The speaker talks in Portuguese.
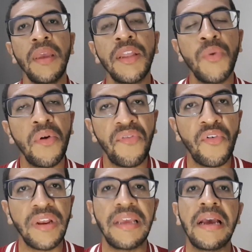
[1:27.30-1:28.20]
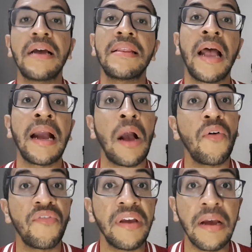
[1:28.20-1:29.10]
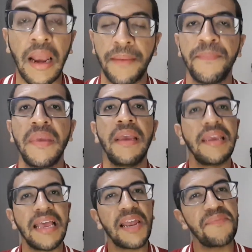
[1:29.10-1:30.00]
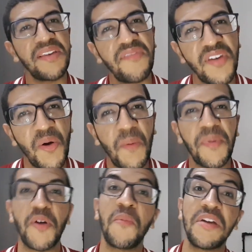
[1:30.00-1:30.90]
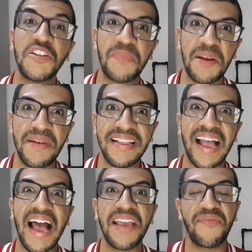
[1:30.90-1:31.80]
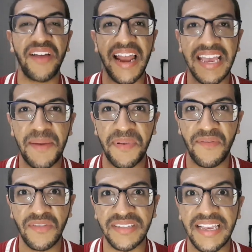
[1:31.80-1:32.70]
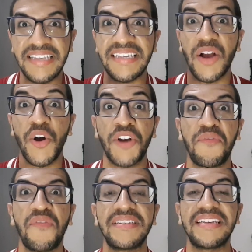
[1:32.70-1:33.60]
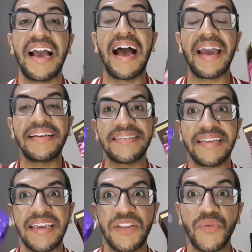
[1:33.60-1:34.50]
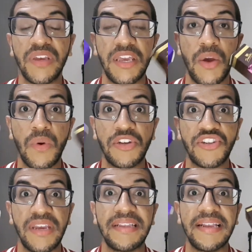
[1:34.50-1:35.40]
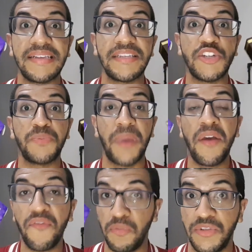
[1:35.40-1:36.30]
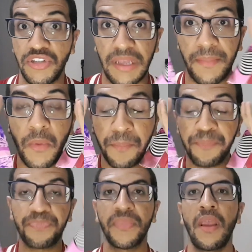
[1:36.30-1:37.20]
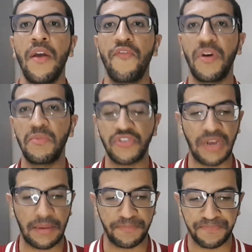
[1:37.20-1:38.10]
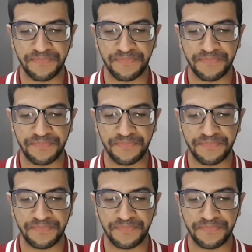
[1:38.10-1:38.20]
e do Euforia da Calvin Klein. E ela me enviou para eu experimentar e falar aqui para vocês. E agora eu vou fazer a resenha do que eu achei desses perfumes, tá bom? Vamos lá.